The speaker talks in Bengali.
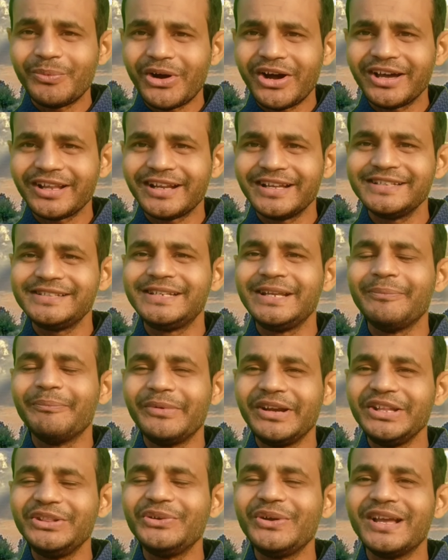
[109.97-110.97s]
মহারাজটি
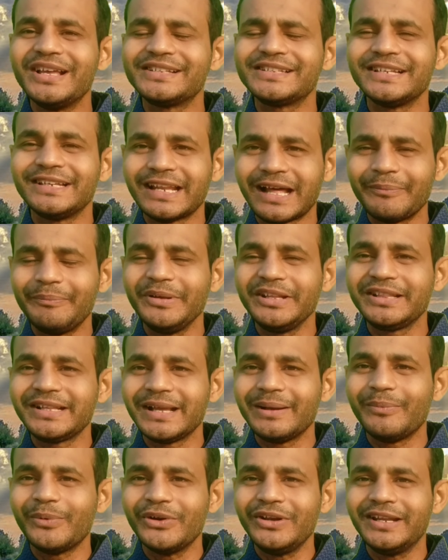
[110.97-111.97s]
মৃদু হেসে
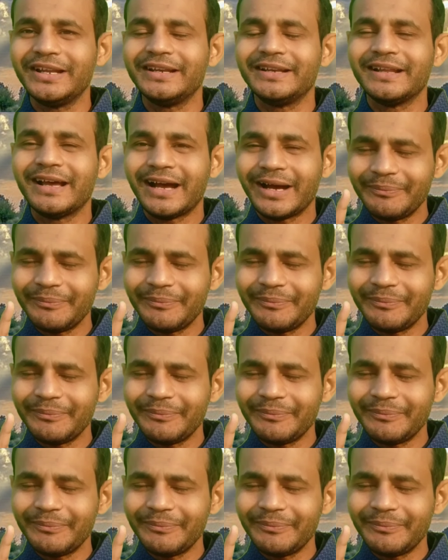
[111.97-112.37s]
নাপিতকে বললেন